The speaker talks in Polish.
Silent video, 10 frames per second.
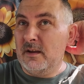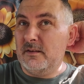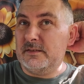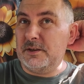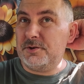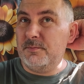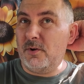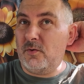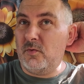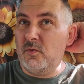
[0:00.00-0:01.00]
w zeszłym
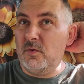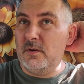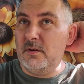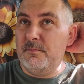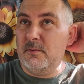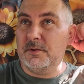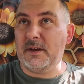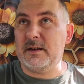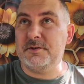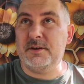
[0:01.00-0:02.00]
roku y, było
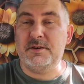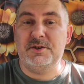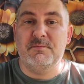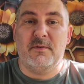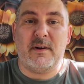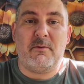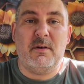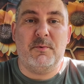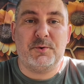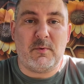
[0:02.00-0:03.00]
tak, że
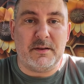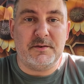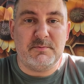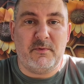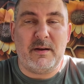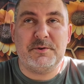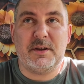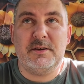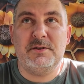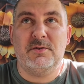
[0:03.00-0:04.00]
zimowałem odkłady. Zimowałem
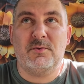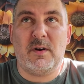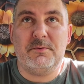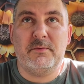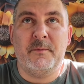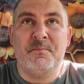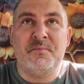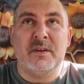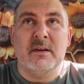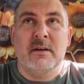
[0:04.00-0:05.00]
40 odkładów
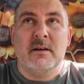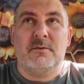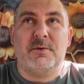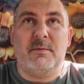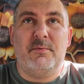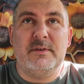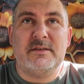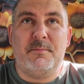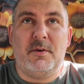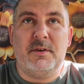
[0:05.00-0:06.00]
które były
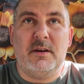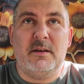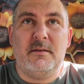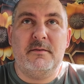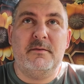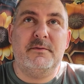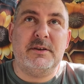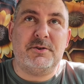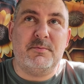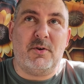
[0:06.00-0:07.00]
zrobione y, w
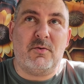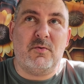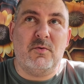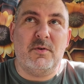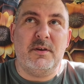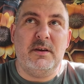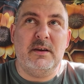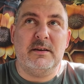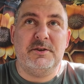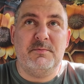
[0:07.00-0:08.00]
zeszłym roku
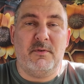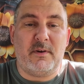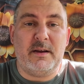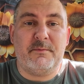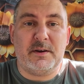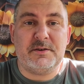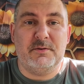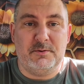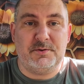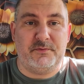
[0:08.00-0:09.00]
i zimowałem właśnie,
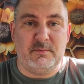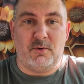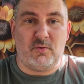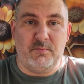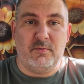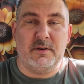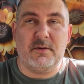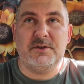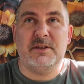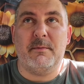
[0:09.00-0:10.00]
one już w tym roku były
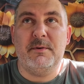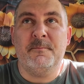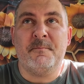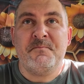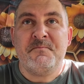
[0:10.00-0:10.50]
rodzinami.